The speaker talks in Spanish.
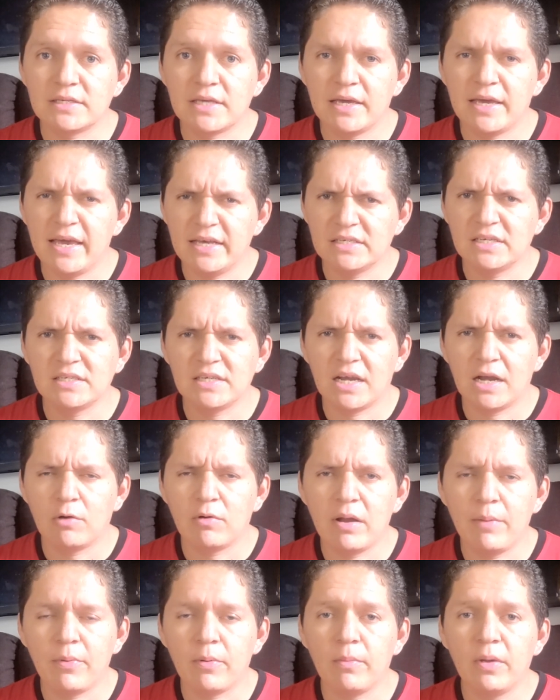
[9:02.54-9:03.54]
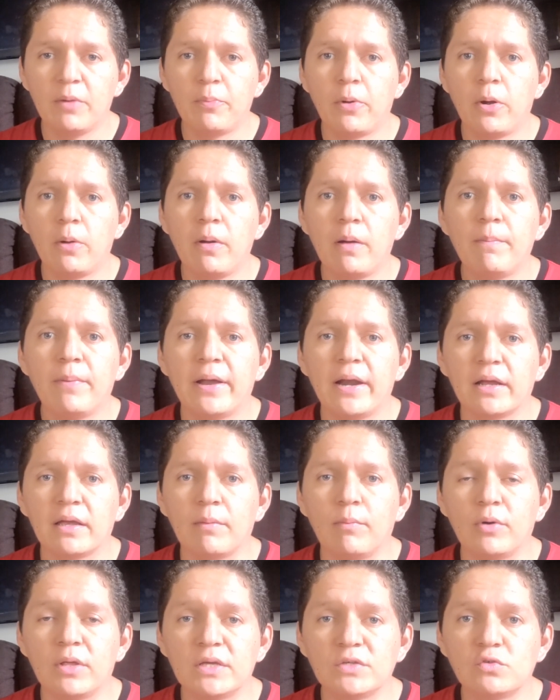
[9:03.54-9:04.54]
que esa sería una primera prueba para que
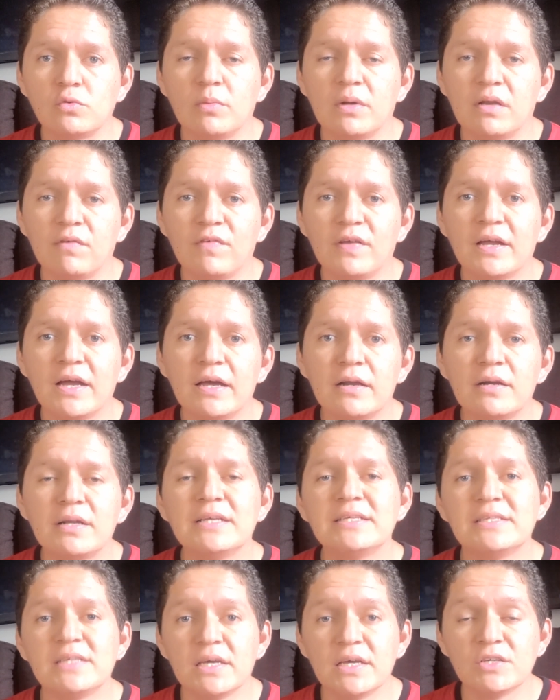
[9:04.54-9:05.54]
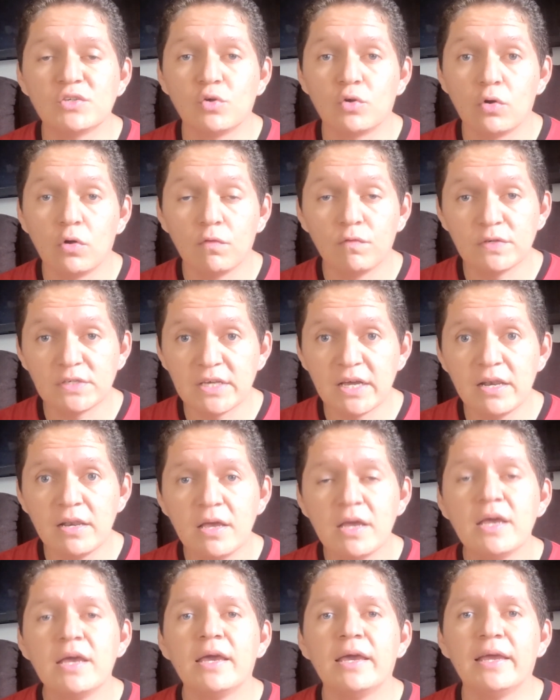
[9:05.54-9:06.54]
puedas tú verificar si es o no oficial
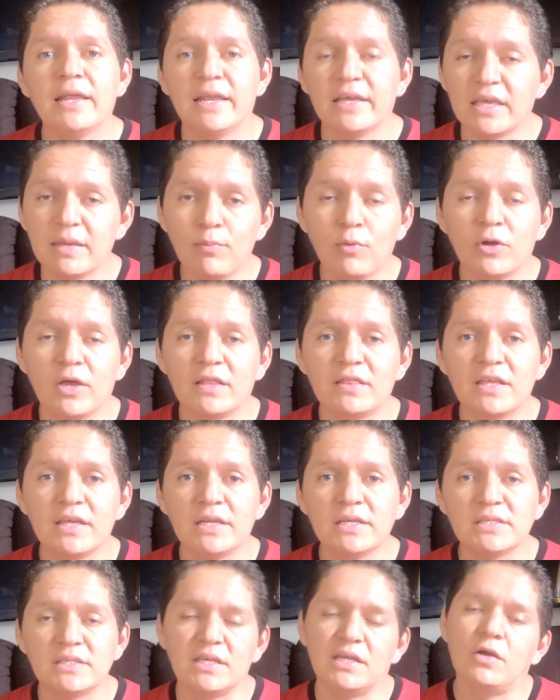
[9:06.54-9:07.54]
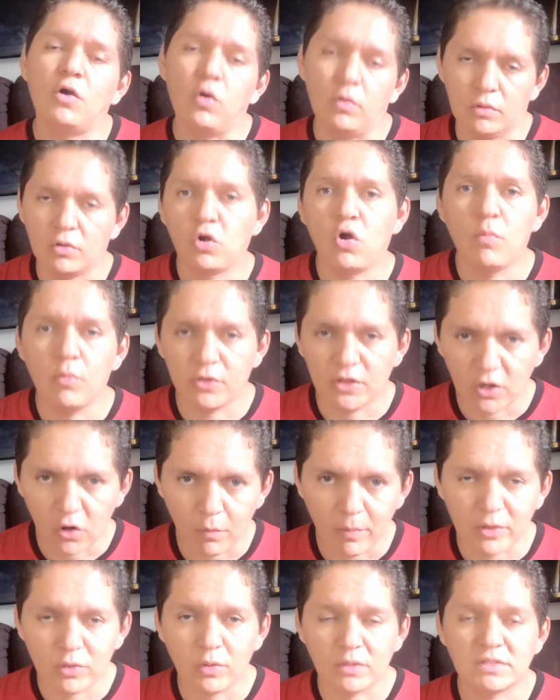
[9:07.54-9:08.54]
el equipo que adquiriste. Como te
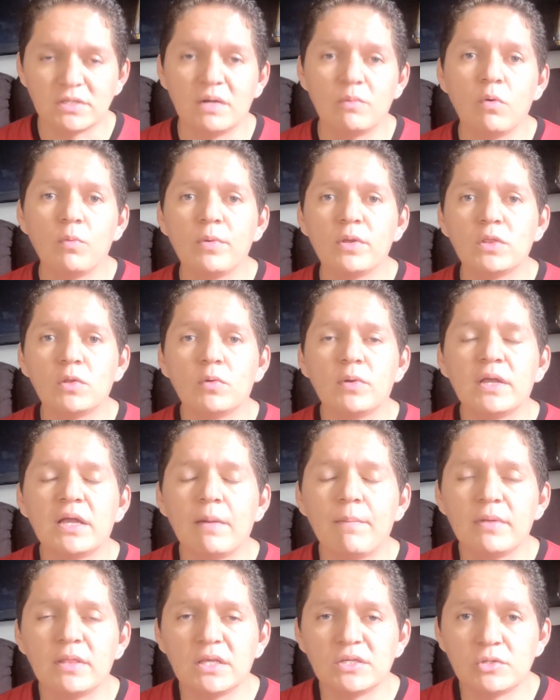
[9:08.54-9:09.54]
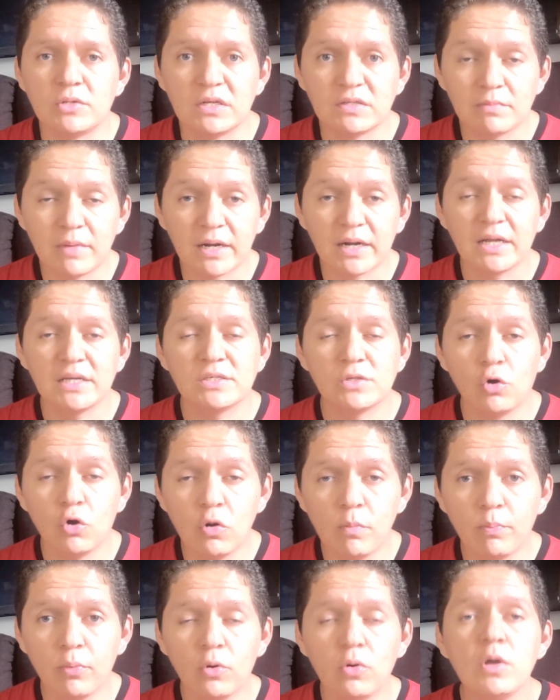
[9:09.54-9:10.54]
comento, hasta el momento únicamente son las marcas
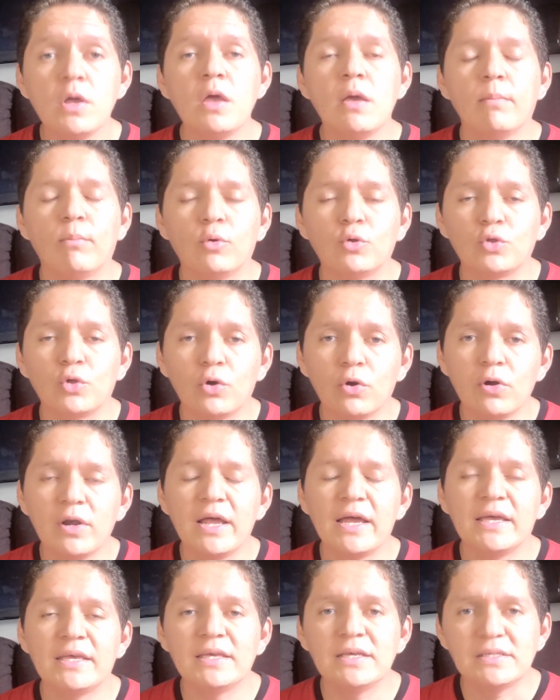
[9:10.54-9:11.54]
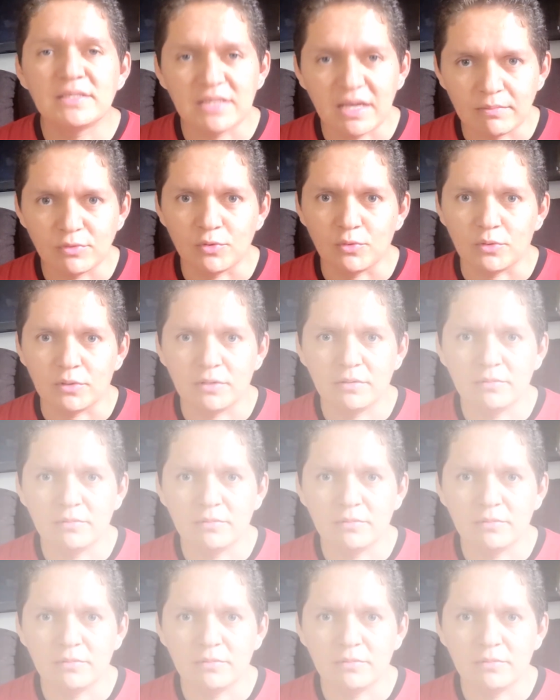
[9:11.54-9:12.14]
Oppo, Motorola y Samsung